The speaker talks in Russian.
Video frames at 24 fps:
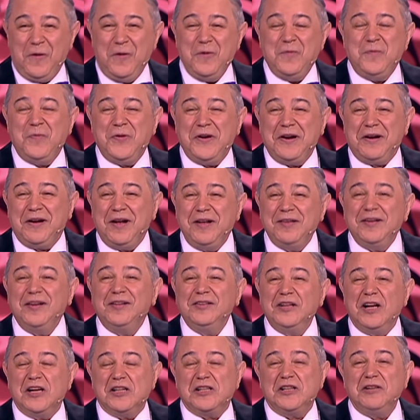Он
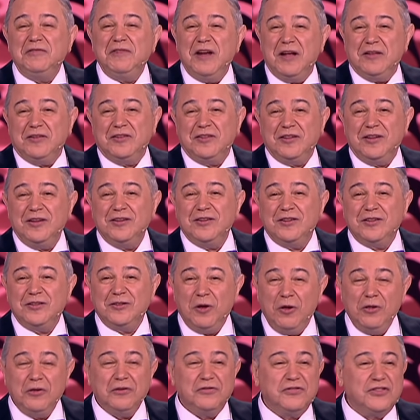приходил на шведский
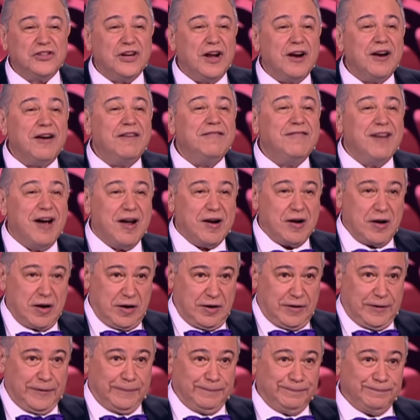стол в
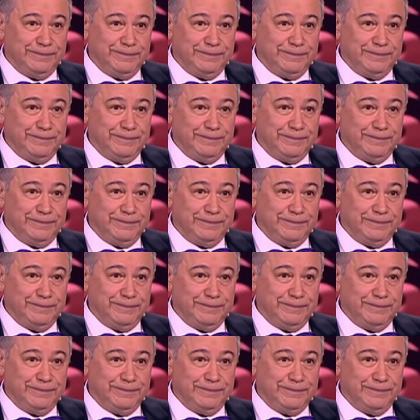шароварах.